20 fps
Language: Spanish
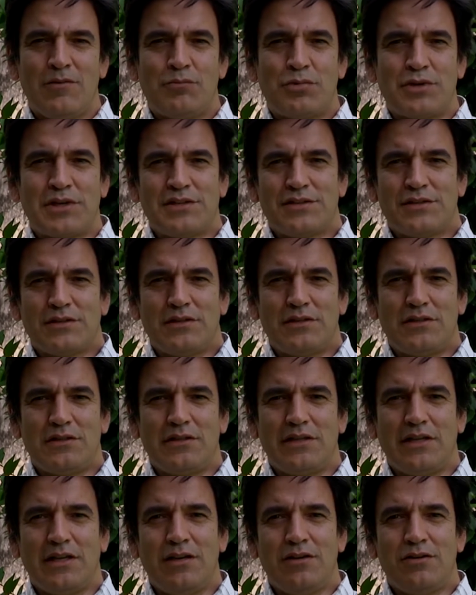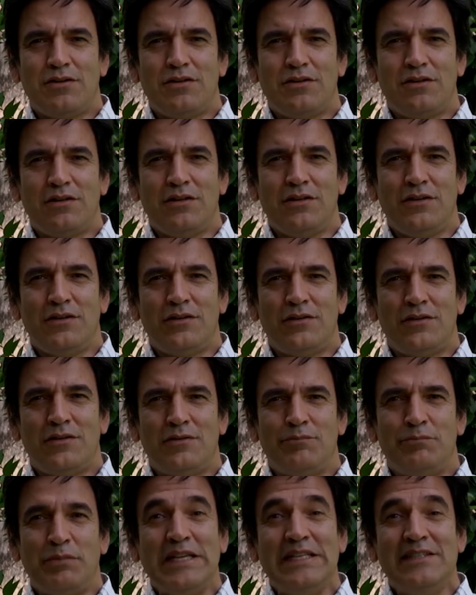Por eso
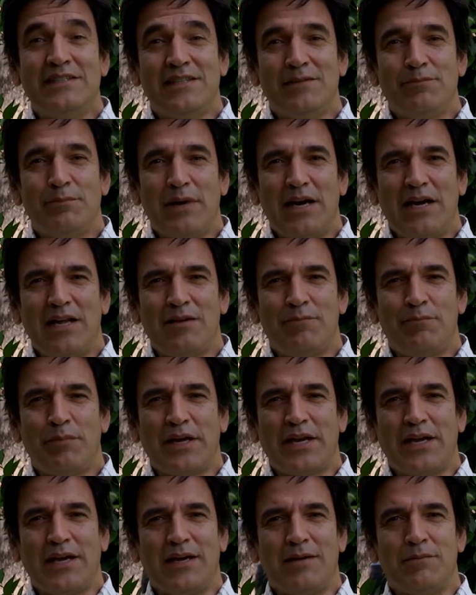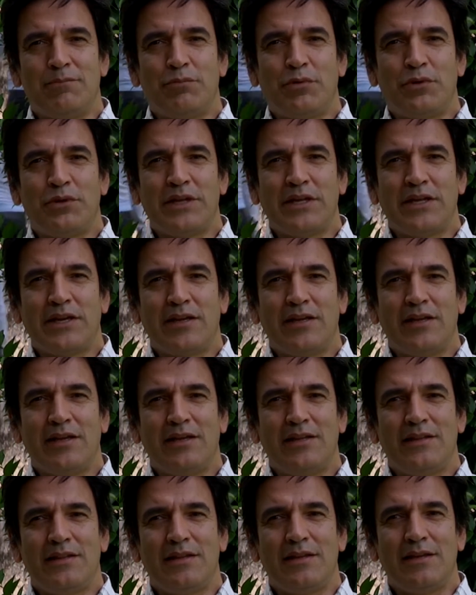lo, principal para poder
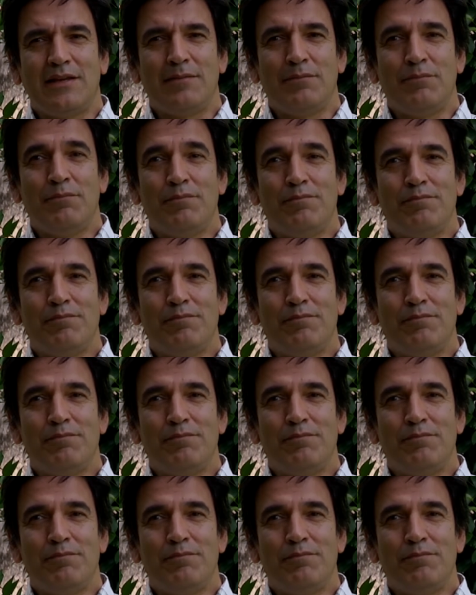este,